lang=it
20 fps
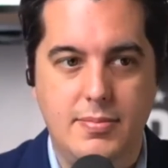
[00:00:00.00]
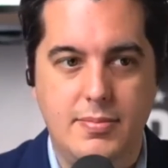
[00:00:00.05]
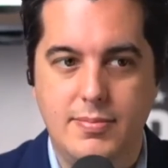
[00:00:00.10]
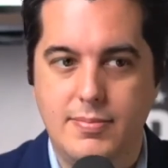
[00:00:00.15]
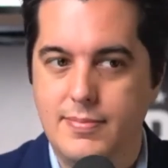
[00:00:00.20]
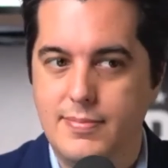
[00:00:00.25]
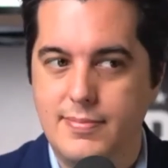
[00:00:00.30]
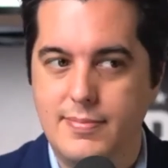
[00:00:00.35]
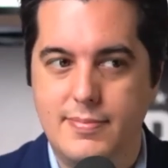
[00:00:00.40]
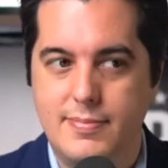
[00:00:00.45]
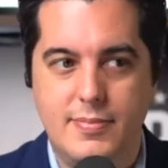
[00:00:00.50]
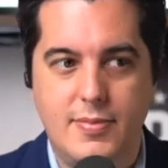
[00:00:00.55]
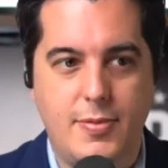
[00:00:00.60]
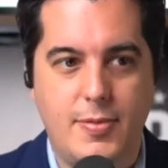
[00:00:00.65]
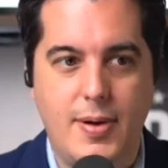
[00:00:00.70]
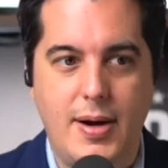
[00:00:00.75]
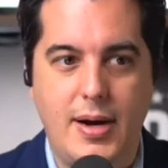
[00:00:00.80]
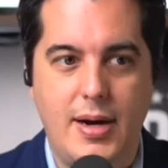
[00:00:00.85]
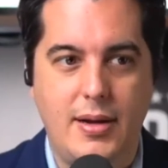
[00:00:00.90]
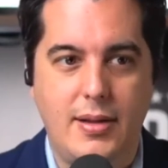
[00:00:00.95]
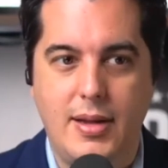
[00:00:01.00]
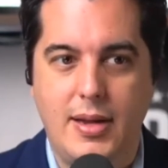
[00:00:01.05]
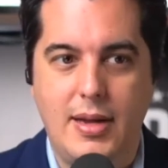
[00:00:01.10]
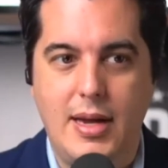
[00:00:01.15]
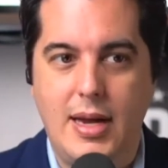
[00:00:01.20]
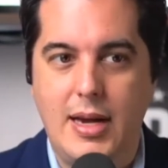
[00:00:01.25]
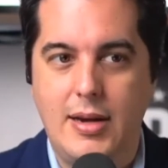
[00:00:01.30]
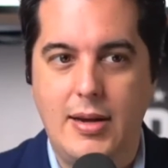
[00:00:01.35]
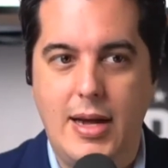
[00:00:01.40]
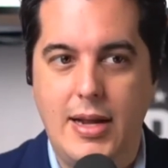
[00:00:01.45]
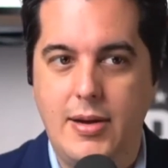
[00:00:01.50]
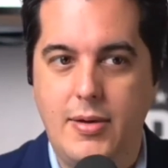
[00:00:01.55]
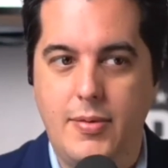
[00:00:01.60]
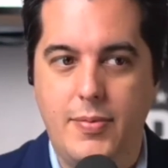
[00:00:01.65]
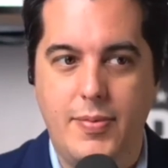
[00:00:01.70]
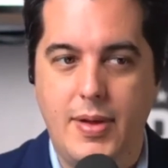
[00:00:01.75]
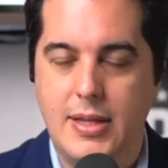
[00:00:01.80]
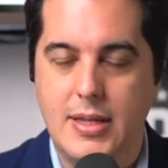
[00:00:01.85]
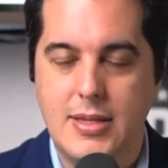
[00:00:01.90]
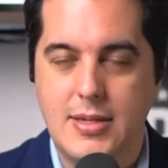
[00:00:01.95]
In ogni caso, non credo
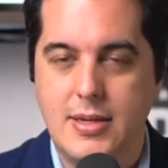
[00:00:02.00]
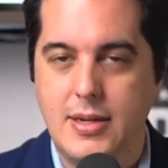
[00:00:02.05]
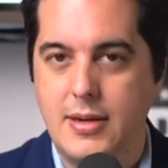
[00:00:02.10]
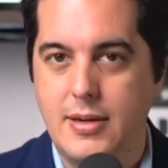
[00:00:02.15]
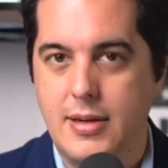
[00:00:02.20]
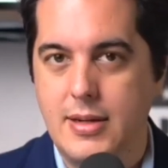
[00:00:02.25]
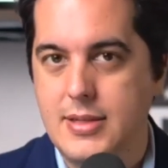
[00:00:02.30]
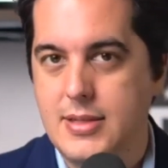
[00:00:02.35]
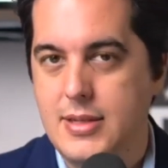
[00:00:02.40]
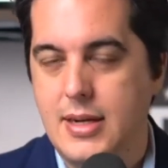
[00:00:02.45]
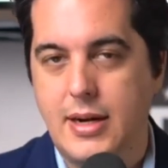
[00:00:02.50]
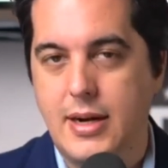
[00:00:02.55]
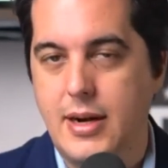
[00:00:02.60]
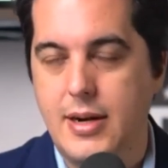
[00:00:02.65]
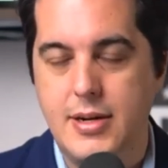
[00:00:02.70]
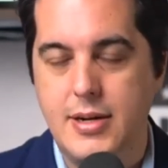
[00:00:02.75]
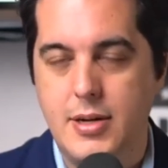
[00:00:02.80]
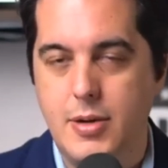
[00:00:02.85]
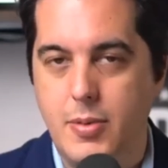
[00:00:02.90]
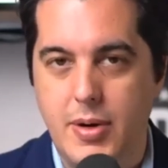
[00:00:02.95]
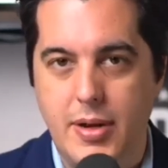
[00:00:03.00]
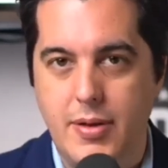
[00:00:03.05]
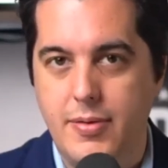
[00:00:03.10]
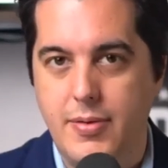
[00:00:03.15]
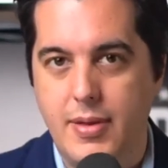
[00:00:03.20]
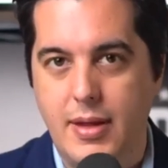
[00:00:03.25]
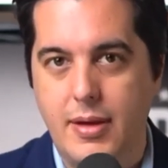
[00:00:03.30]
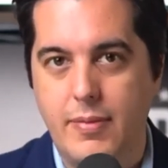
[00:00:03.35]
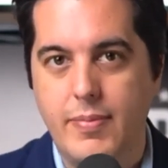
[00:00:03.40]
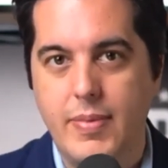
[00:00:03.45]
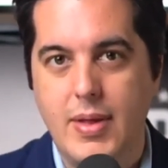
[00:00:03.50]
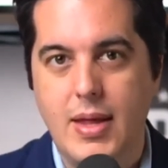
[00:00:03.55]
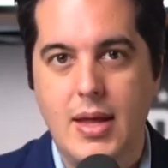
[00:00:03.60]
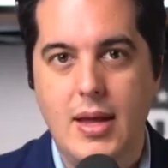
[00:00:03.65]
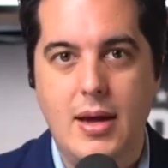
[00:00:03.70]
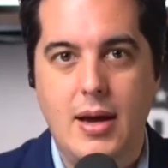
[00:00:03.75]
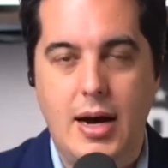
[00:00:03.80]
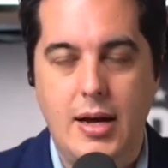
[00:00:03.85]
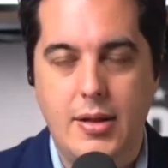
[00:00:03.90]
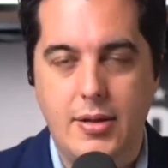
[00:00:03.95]
proprio che questo procedimento porterà a
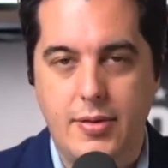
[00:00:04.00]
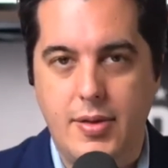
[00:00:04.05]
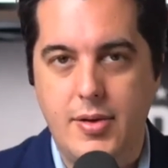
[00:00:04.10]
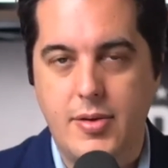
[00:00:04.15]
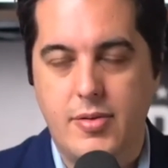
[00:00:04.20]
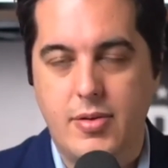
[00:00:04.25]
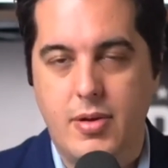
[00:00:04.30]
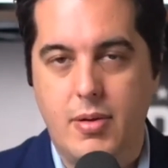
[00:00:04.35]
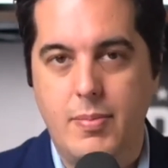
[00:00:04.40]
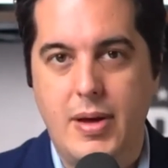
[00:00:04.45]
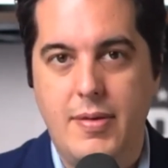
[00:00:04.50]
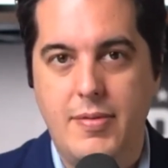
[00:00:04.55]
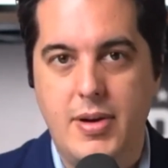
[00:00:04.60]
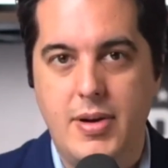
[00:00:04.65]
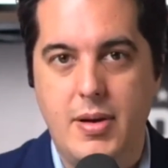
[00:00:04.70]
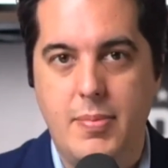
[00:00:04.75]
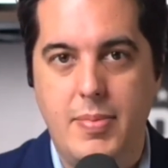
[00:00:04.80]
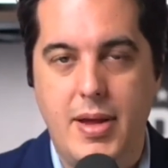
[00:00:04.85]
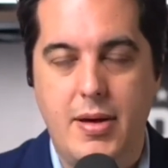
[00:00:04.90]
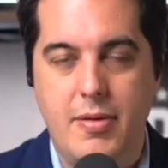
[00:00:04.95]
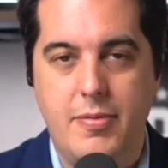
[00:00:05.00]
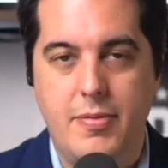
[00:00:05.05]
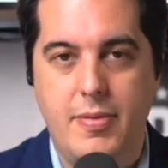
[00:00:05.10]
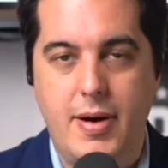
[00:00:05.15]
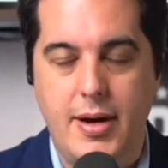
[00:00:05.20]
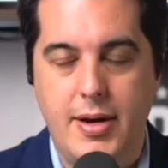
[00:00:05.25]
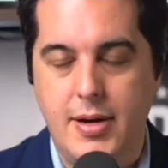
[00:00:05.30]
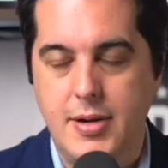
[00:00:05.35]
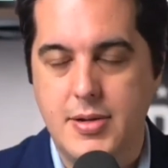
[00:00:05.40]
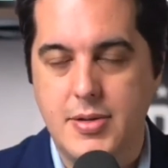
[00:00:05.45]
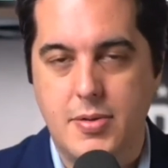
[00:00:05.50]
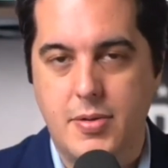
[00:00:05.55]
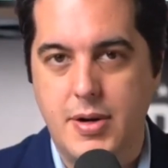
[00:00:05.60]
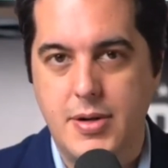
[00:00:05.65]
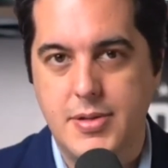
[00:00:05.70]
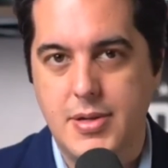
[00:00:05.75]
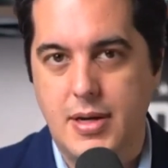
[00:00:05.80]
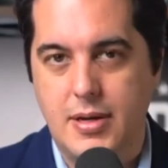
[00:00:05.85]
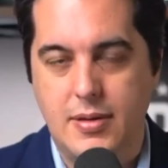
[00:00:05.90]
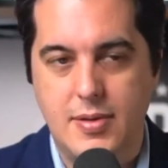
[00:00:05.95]
qualcosa di diverso dal pagamento
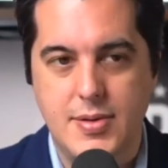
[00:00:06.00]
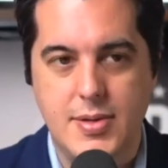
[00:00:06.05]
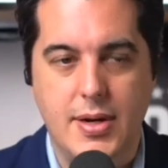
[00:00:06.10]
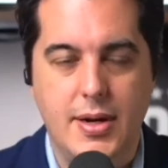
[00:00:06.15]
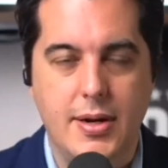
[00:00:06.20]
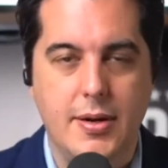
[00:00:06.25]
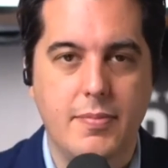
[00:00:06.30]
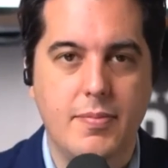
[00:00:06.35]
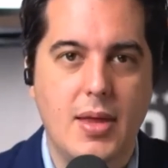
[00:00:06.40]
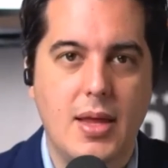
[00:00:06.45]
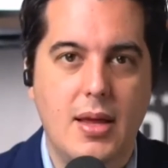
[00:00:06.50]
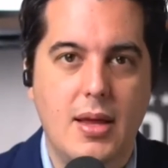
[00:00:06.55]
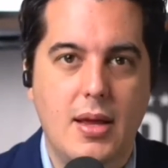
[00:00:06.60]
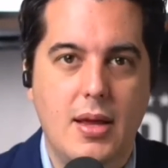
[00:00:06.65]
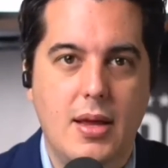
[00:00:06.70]
di una multa.